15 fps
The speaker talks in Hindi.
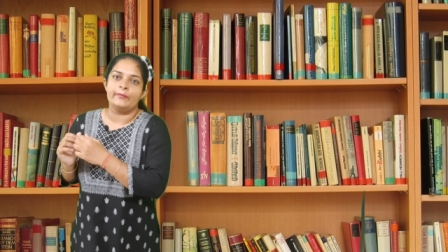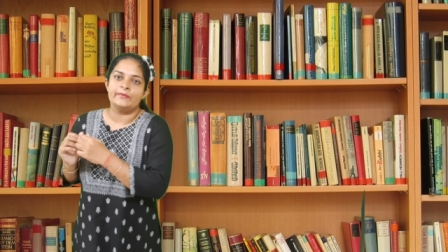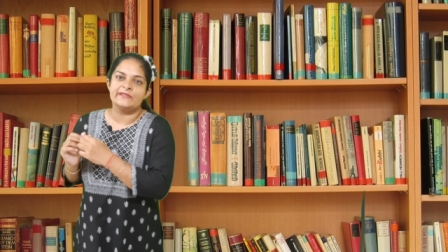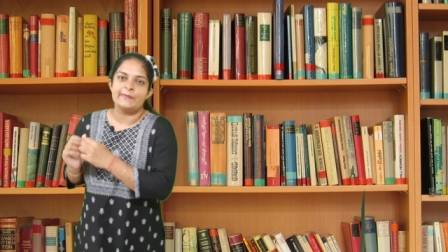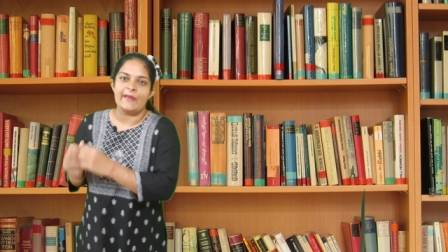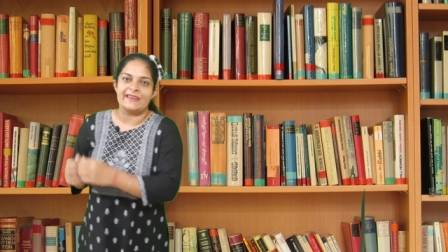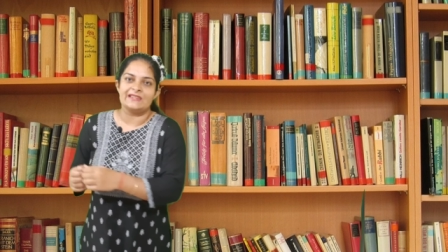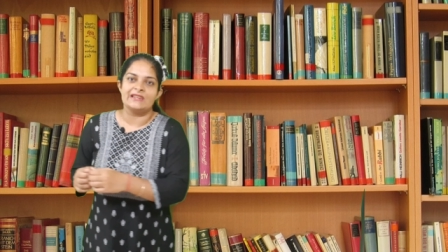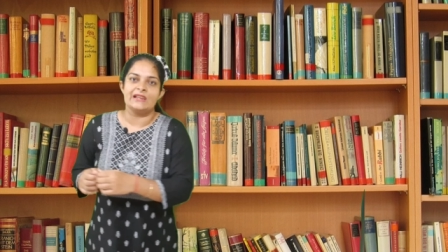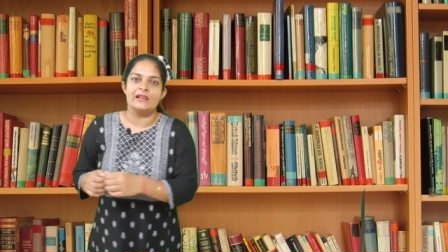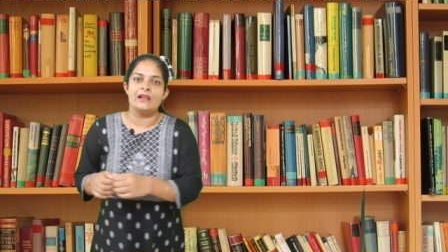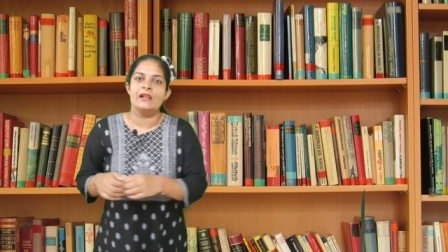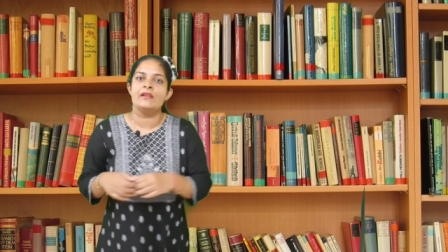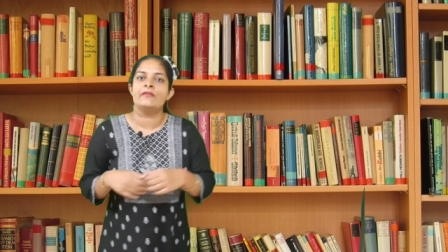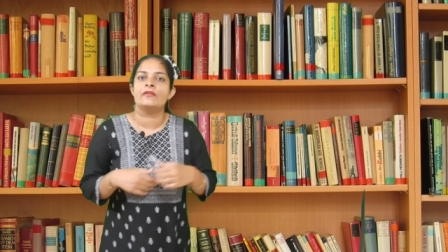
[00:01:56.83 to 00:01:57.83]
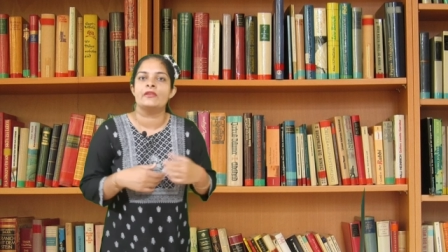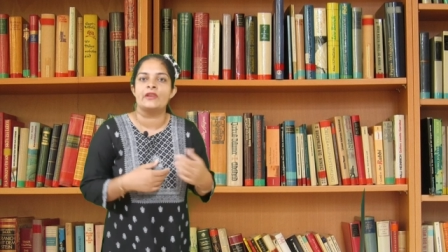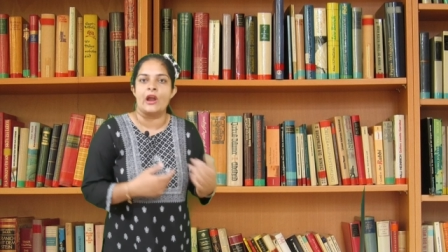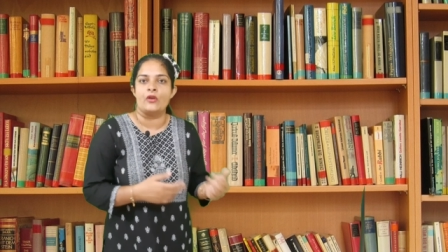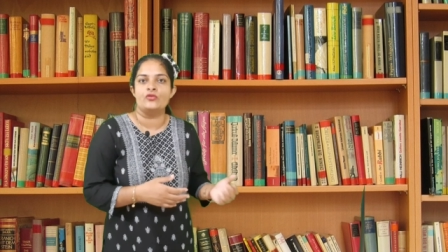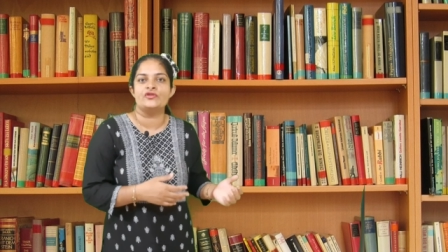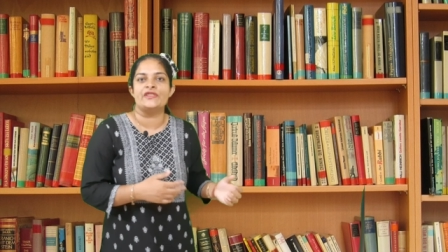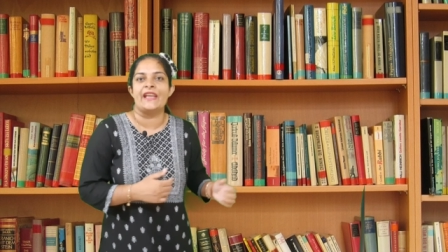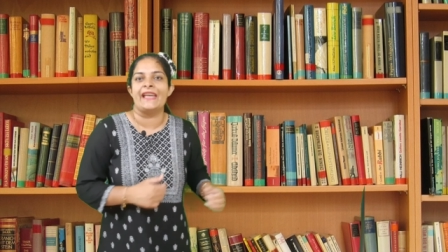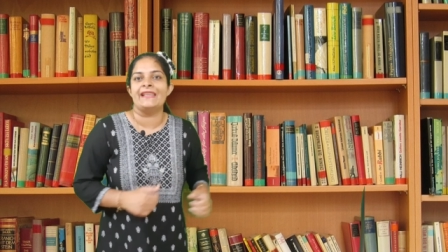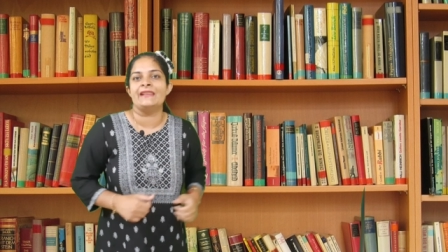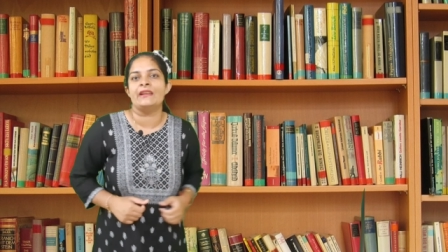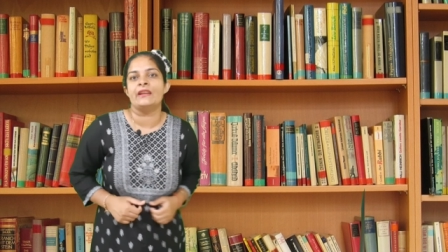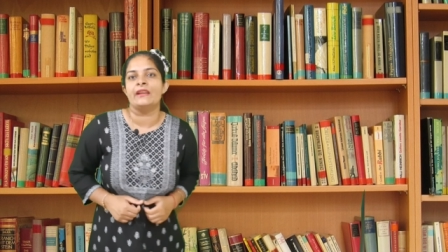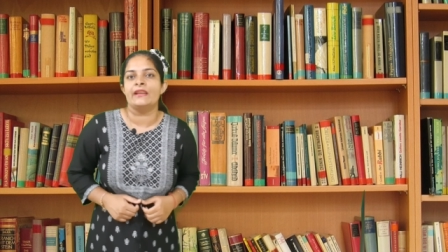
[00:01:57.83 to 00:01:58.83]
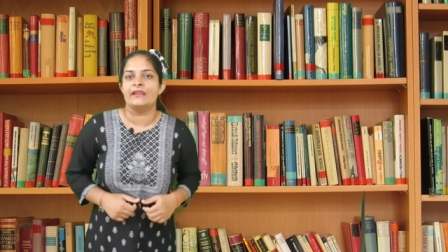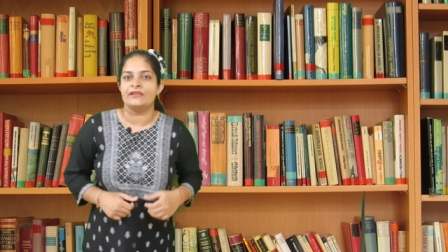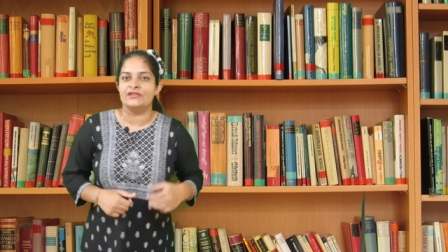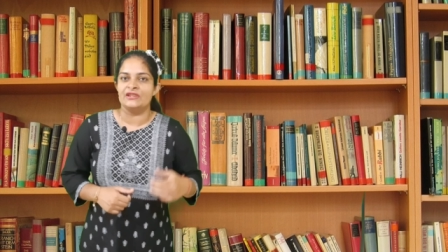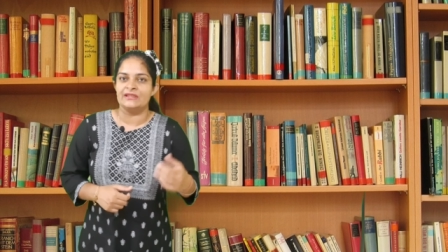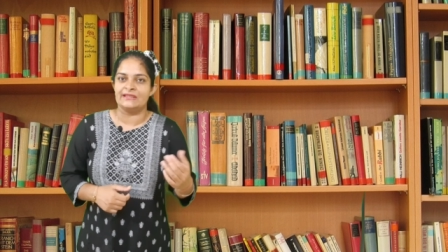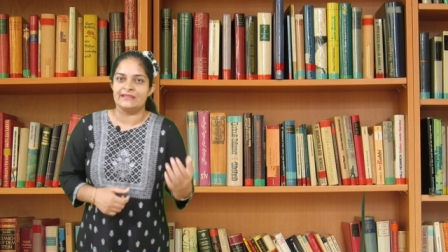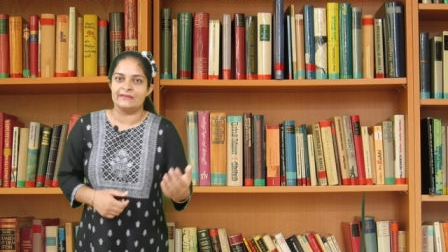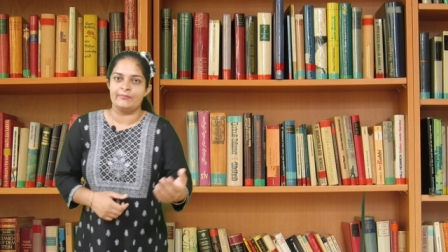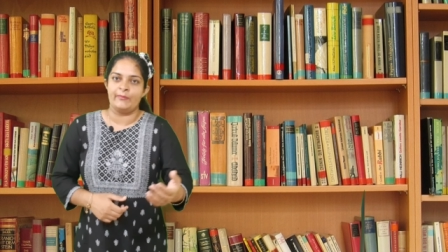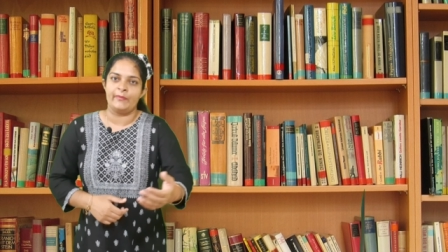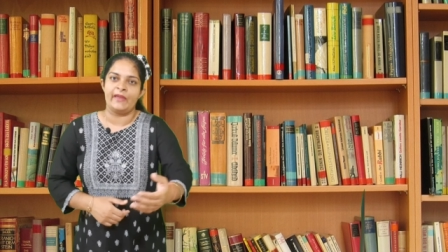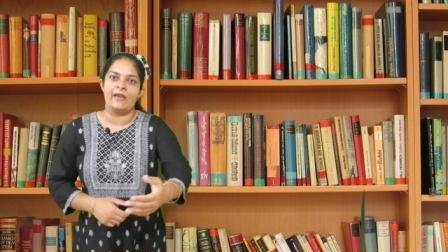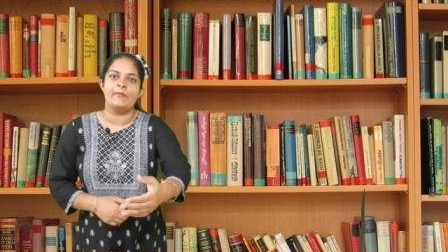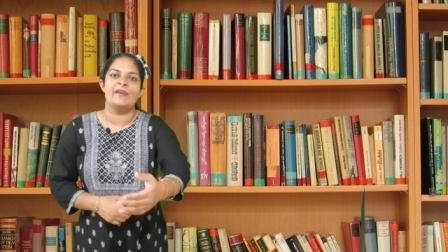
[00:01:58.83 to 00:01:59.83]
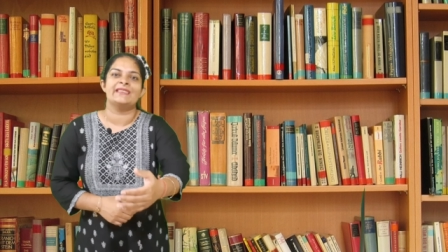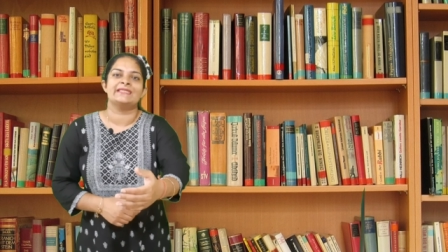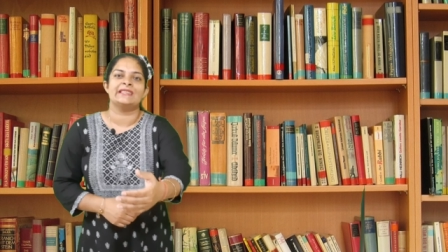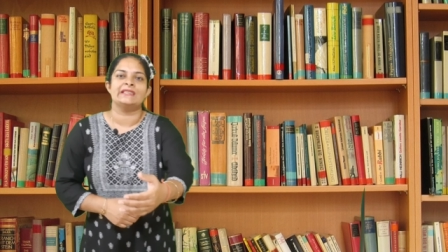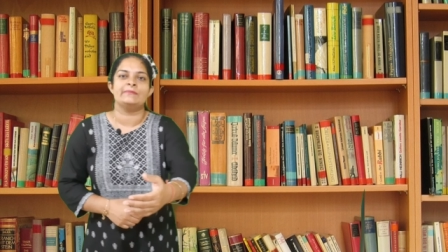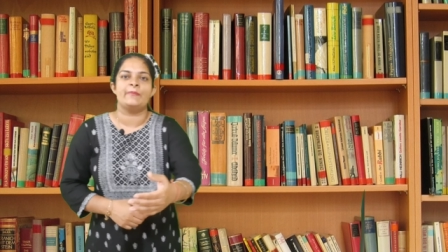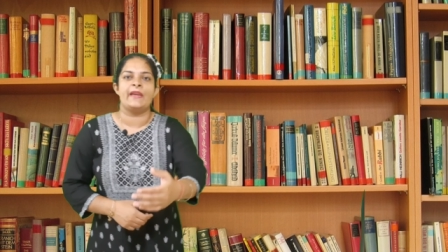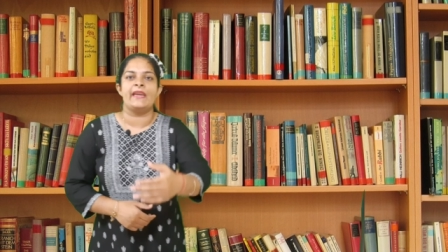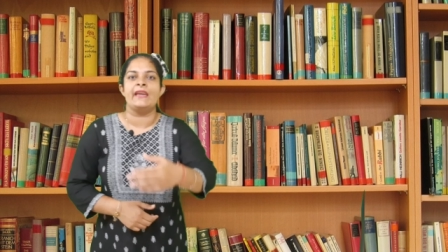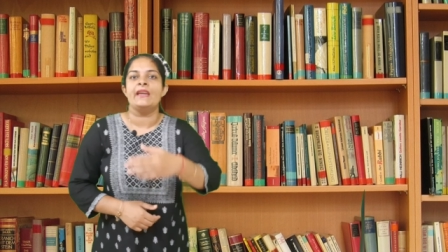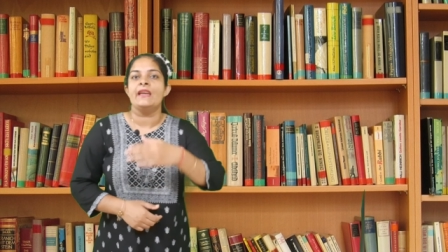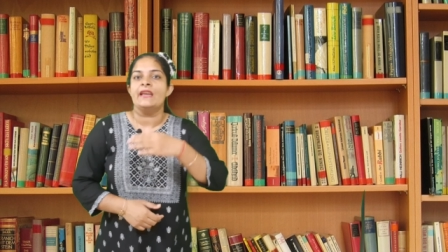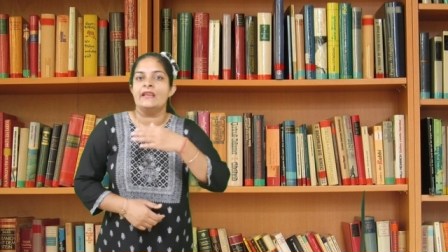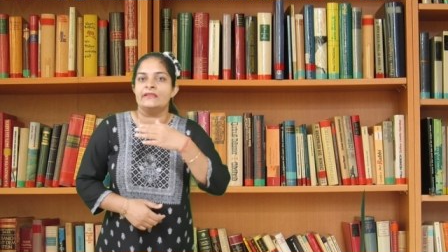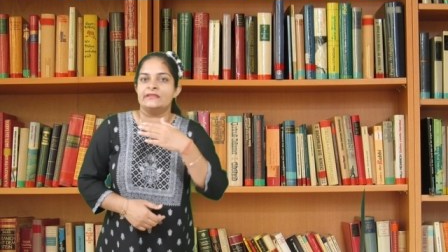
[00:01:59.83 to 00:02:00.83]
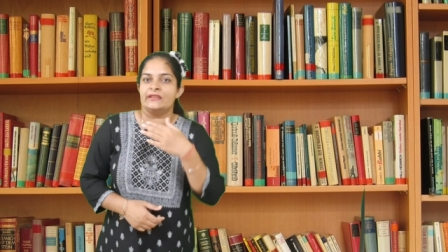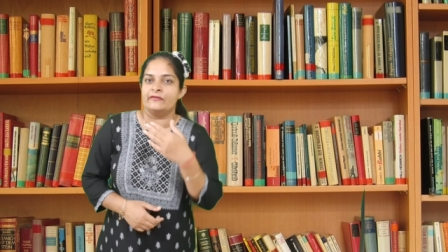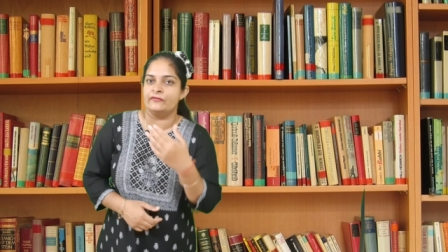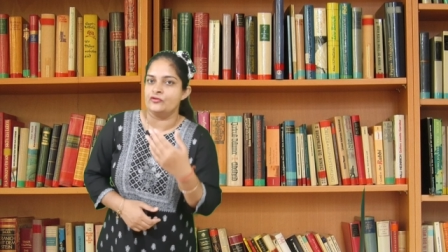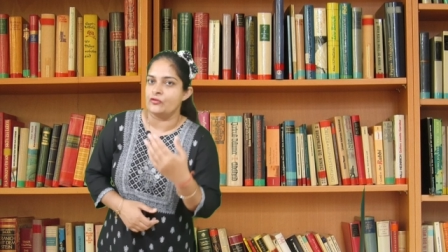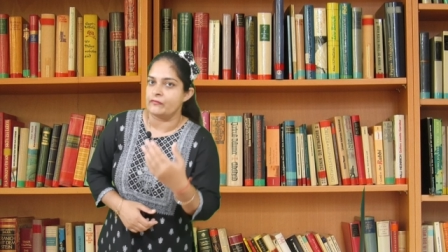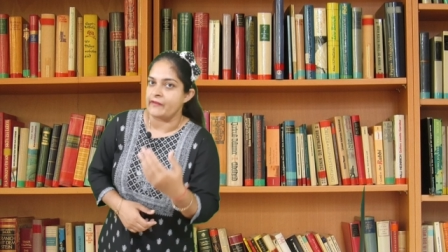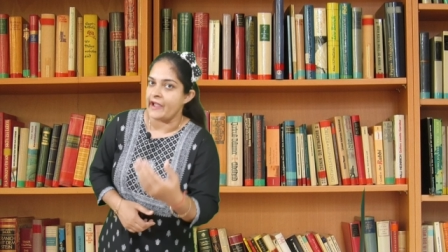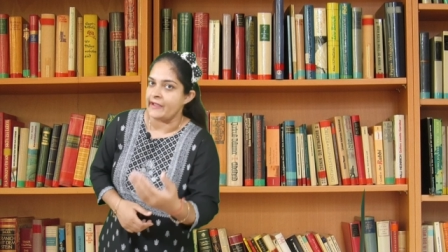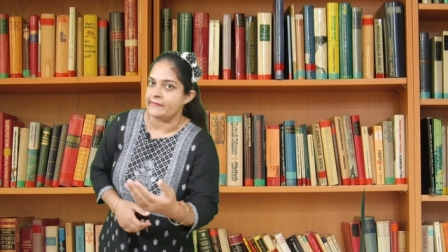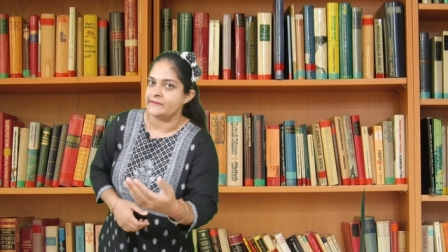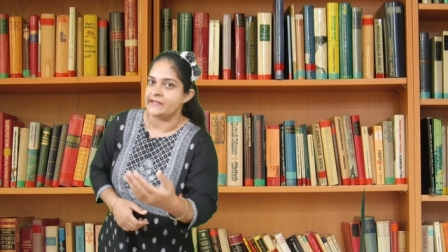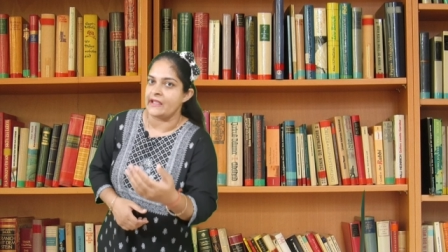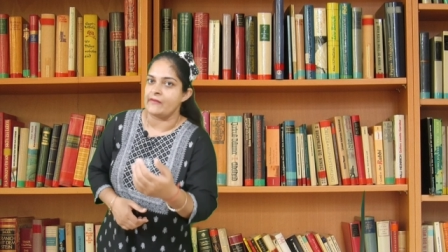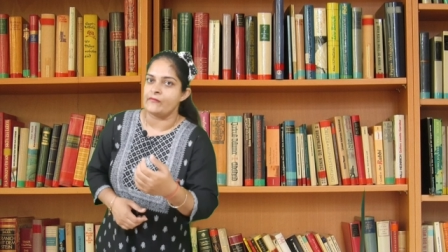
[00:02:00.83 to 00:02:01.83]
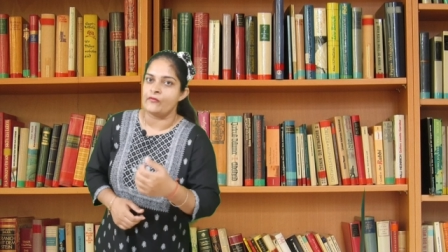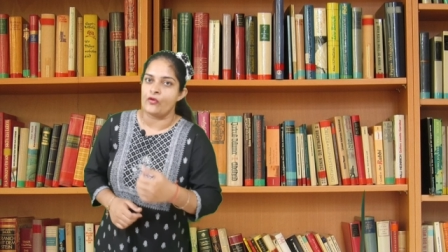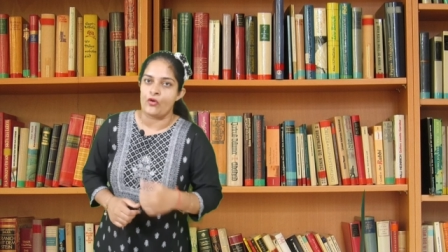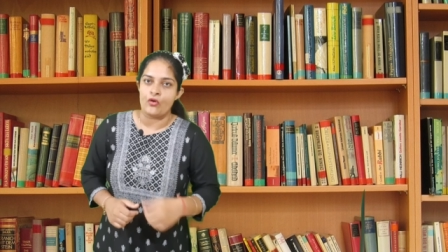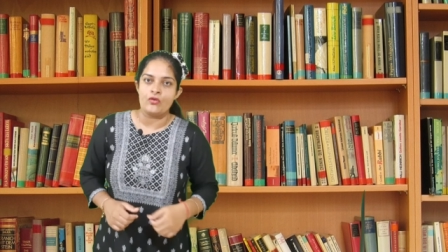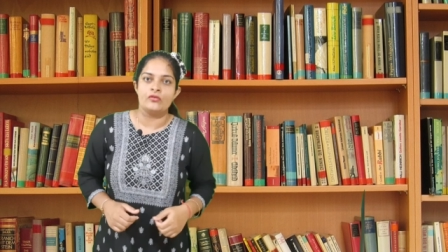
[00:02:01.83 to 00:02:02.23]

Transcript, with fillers: स्पेशल ग्राउंड्स हैं जिसके बेसिस पे सिर्फ जो वाइफ्स हैं वो